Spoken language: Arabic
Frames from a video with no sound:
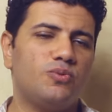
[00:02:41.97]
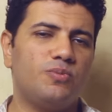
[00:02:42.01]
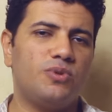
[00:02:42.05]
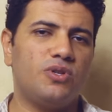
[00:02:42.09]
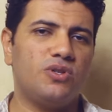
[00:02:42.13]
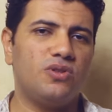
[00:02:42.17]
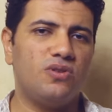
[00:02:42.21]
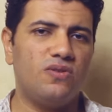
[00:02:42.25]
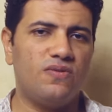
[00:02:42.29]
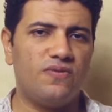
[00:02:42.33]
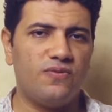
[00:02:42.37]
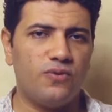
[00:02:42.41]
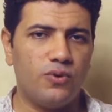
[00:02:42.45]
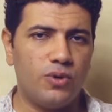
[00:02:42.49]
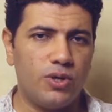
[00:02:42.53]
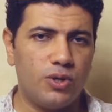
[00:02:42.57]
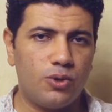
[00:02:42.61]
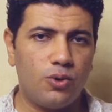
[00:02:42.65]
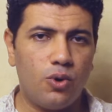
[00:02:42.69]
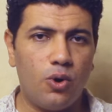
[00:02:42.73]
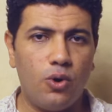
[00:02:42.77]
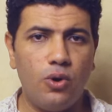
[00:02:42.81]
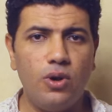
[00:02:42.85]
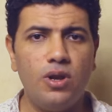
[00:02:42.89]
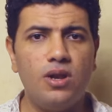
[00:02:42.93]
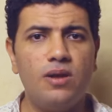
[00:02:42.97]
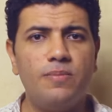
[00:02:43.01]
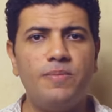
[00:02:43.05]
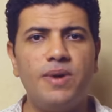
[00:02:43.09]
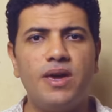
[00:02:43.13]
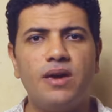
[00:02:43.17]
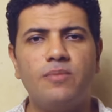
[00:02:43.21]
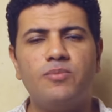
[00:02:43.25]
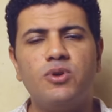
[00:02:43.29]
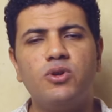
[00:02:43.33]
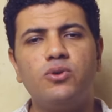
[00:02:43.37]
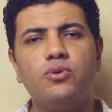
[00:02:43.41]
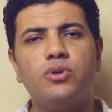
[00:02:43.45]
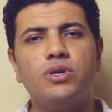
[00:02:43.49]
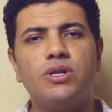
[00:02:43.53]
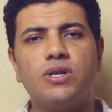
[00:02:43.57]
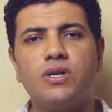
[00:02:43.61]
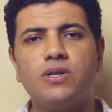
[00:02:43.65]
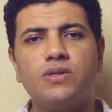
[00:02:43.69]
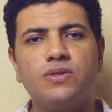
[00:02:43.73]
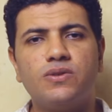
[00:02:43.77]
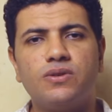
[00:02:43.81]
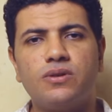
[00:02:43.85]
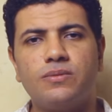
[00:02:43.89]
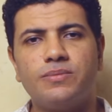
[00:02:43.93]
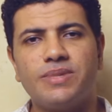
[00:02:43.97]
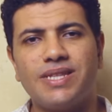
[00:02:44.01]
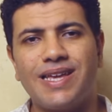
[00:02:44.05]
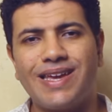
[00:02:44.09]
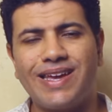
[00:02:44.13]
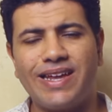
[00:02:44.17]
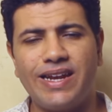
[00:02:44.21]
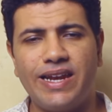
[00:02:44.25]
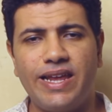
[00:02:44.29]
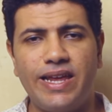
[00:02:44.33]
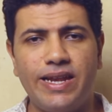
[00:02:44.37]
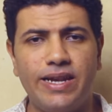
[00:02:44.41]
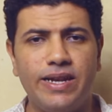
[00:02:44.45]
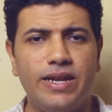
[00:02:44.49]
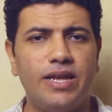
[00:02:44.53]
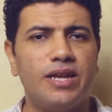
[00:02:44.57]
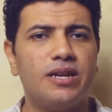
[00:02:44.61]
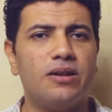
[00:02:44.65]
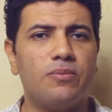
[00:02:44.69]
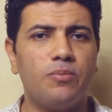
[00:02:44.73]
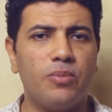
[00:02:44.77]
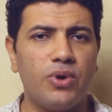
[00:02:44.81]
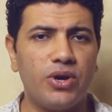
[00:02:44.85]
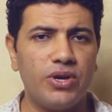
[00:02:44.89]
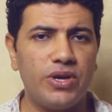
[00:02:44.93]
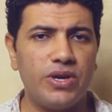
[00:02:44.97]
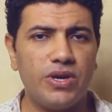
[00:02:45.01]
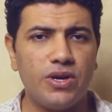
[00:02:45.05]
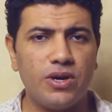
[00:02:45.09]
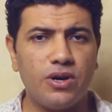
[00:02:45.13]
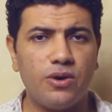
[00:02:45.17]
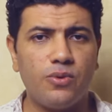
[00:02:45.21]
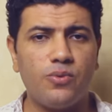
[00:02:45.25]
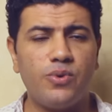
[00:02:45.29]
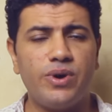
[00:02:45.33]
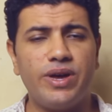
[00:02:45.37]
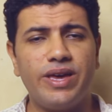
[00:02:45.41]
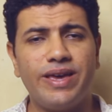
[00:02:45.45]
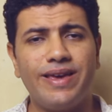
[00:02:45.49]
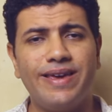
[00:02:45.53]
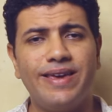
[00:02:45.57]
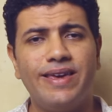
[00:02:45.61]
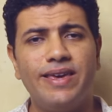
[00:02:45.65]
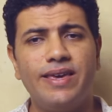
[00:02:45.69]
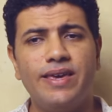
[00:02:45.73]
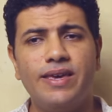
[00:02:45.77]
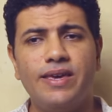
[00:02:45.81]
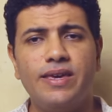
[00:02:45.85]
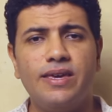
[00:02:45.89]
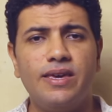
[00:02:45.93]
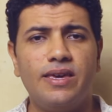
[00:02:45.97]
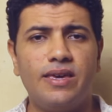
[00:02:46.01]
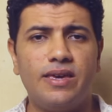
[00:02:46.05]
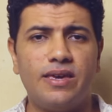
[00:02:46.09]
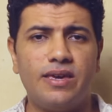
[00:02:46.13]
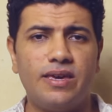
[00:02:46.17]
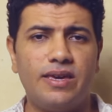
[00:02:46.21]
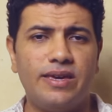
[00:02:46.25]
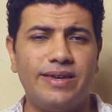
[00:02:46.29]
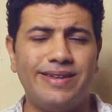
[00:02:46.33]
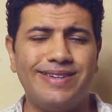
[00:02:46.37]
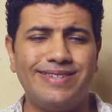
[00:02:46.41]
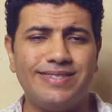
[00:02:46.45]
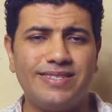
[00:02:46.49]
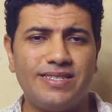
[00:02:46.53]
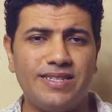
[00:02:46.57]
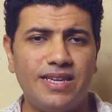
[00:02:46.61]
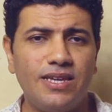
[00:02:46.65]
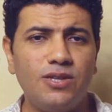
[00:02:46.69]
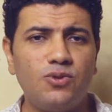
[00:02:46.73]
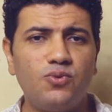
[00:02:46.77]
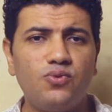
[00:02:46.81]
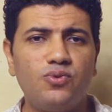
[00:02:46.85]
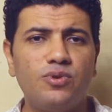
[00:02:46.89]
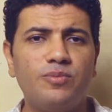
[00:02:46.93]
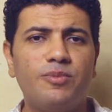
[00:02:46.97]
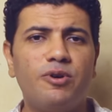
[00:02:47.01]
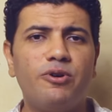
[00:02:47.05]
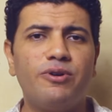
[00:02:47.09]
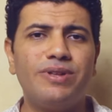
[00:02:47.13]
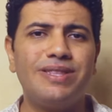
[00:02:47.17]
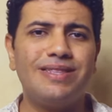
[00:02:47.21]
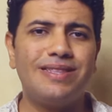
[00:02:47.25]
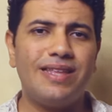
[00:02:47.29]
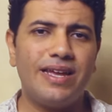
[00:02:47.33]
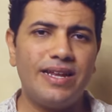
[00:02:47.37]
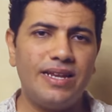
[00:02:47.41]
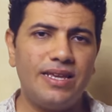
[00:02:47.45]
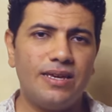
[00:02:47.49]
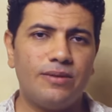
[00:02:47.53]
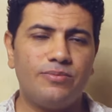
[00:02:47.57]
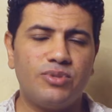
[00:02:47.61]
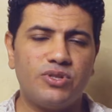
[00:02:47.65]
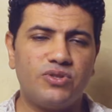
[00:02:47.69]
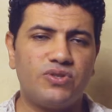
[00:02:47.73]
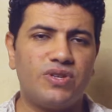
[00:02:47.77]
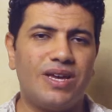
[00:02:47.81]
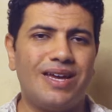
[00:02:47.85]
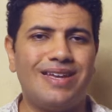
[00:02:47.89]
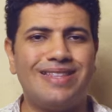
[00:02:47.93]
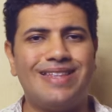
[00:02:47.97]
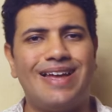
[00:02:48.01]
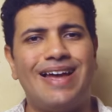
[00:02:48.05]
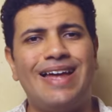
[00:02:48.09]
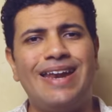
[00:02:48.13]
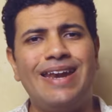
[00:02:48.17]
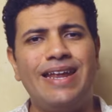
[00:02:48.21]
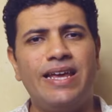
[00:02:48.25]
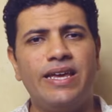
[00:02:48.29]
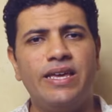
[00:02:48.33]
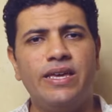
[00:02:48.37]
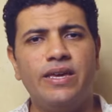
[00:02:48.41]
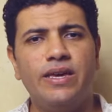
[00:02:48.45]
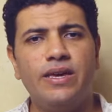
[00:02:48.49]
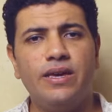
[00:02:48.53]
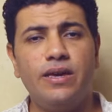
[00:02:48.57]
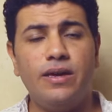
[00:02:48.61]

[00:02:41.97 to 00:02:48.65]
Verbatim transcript: بيضيفوا الكحول بيعملوا العطر من خلال المية والزيت ومواد تانية بتساعد على